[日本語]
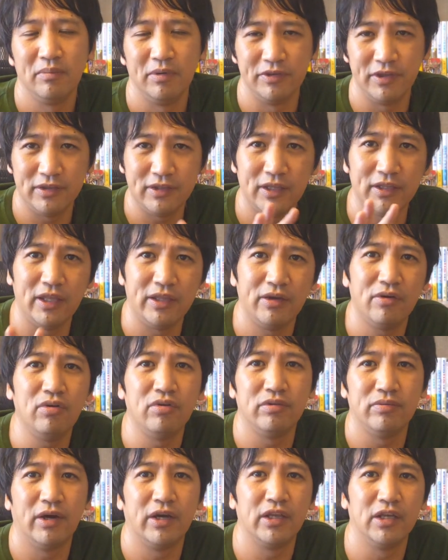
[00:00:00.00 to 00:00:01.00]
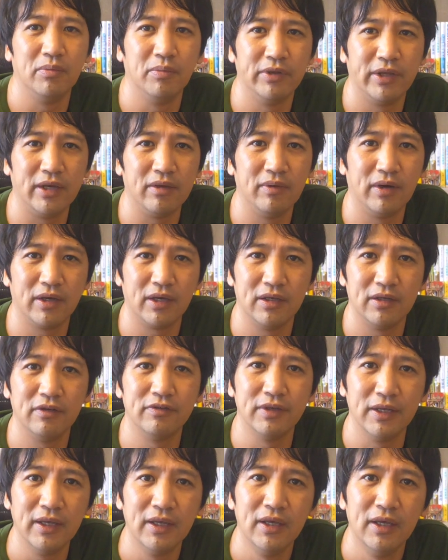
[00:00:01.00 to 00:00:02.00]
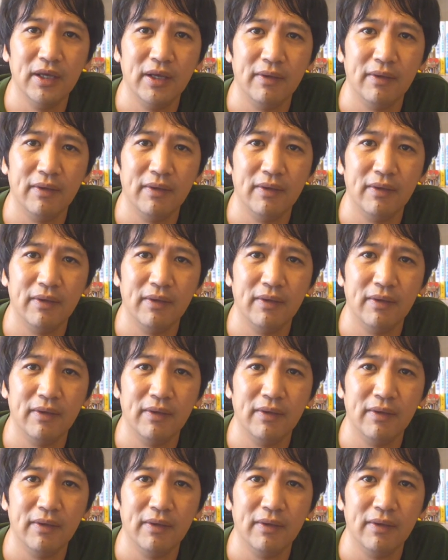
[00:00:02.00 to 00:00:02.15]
絶対出てくるってわけでもないわけですね